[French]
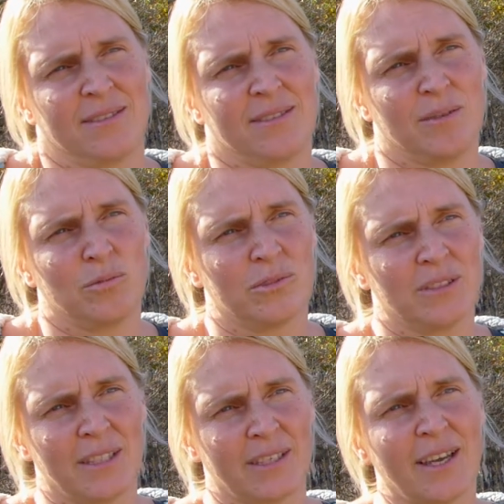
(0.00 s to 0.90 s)
c'est pour
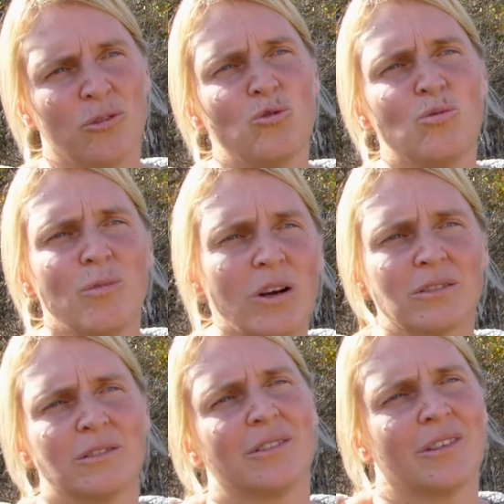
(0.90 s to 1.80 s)
dire qu'il y a eu une
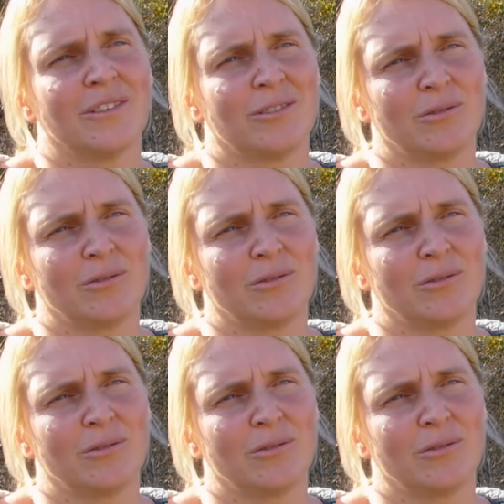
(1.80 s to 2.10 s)
morsure euh,